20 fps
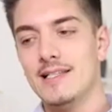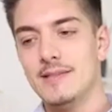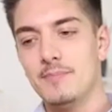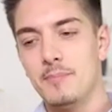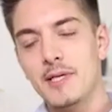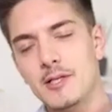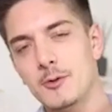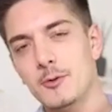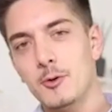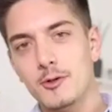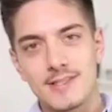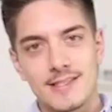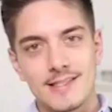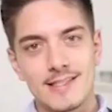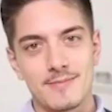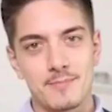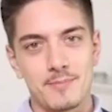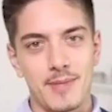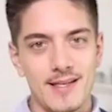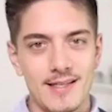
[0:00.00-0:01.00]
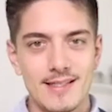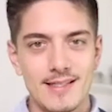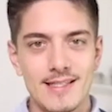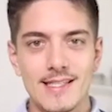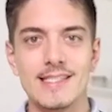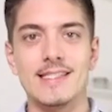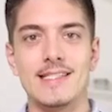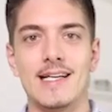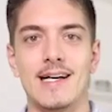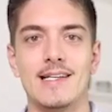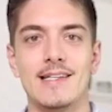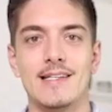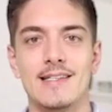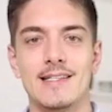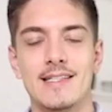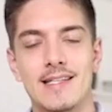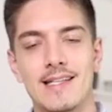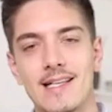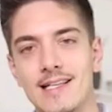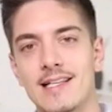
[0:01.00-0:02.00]
bitte nutzt diesen Button nicht.
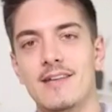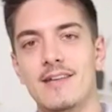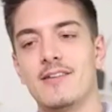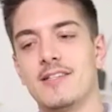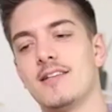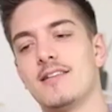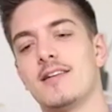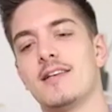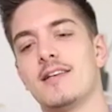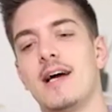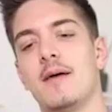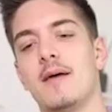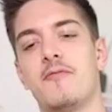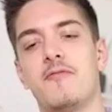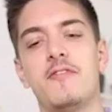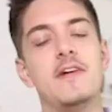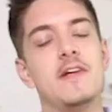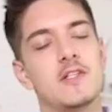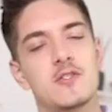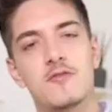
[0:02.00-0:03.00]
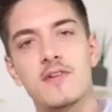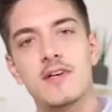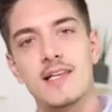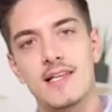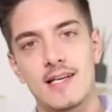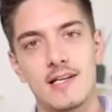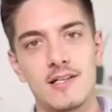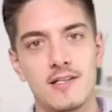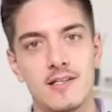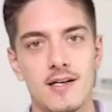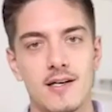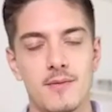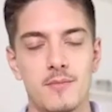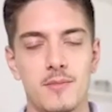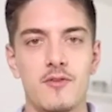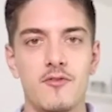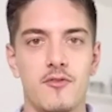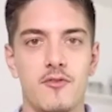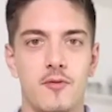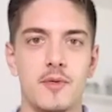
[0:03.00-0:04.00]
Liegt einfach daran, ihr habt viel zu wenig in, ähm,
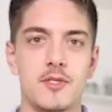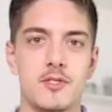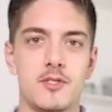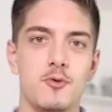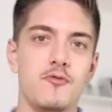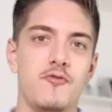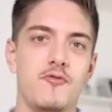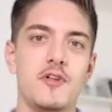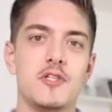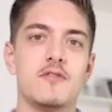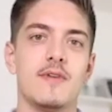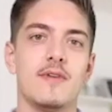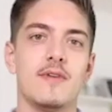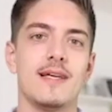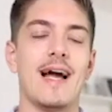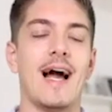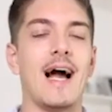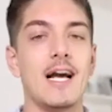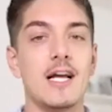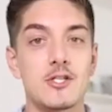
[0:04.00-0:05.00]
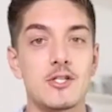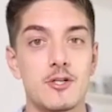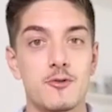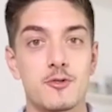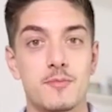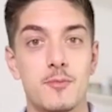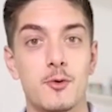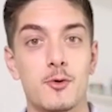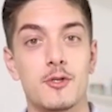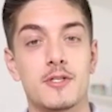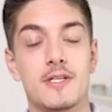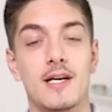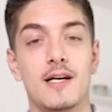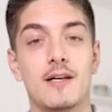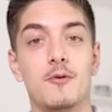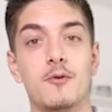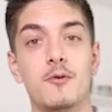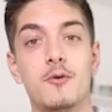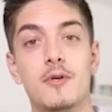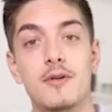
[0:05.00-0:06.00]
Informationen, viel zu wenig Einstellungsmöglichkeiten
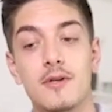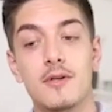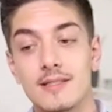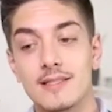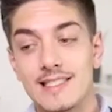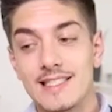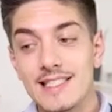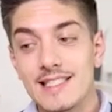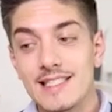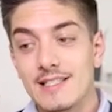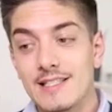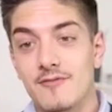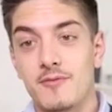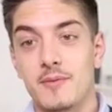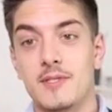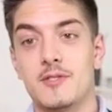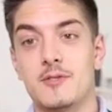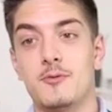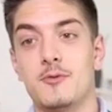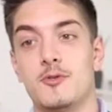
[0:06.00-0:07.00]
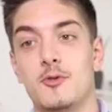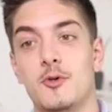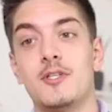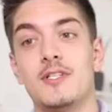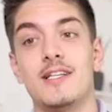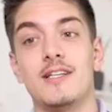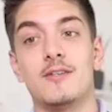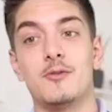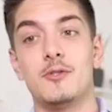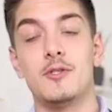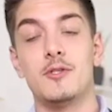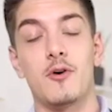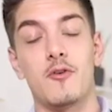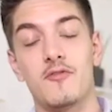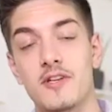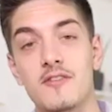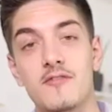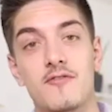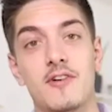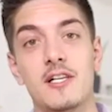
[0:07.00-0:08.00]
und diese Informationen solltet ihr natürlich auch auf
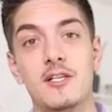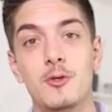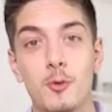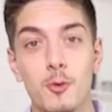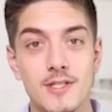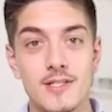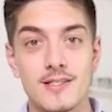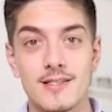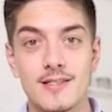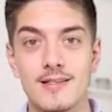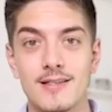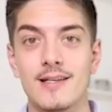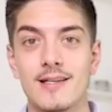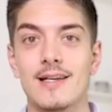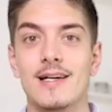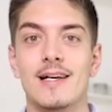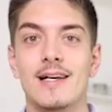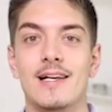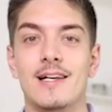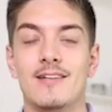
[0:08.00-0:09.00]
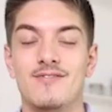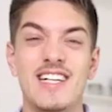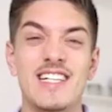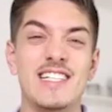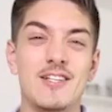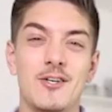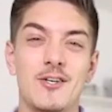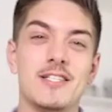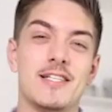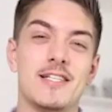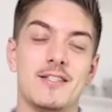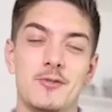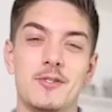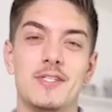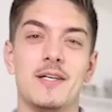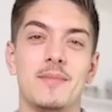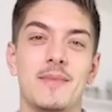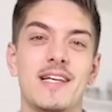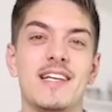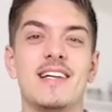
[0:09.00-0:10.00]
jeden Fall nutzen, weil die euch
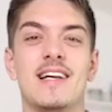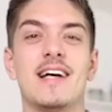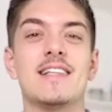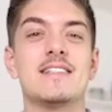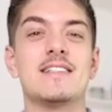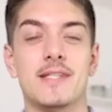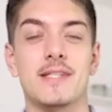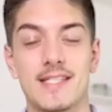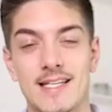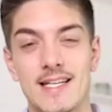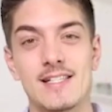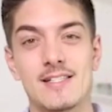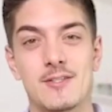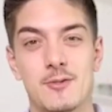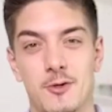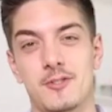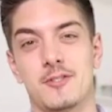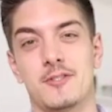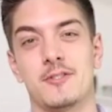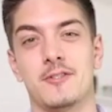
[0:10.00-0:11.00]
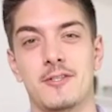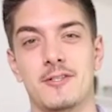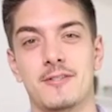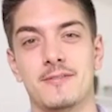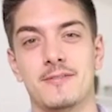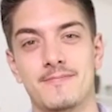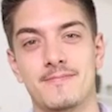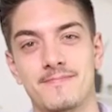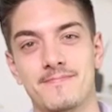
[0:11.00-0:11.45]
natürlich am Ende eine ganze Menge Geld kosten können.